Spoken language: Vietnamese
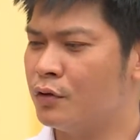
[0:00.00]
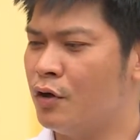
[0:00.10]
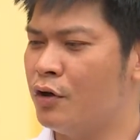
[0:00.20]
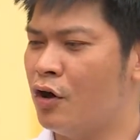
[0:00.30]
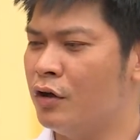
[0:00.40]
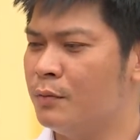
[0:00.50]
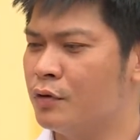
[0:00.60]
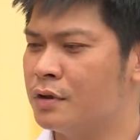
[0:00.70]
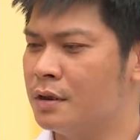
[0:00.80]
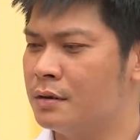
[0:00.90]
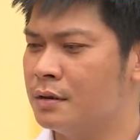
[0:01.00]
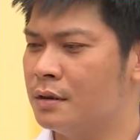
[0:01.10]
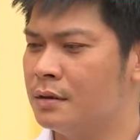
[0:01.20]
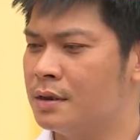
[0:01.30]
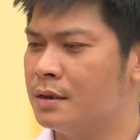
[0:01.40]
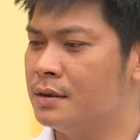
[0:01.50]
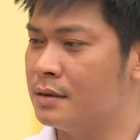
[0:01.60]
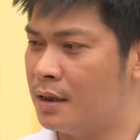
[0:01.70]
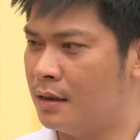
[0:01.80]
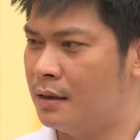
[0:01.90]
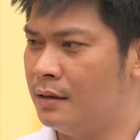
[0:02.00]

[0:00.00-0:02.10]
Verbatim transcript: coi đó là một giờ giờ giờ, giờ.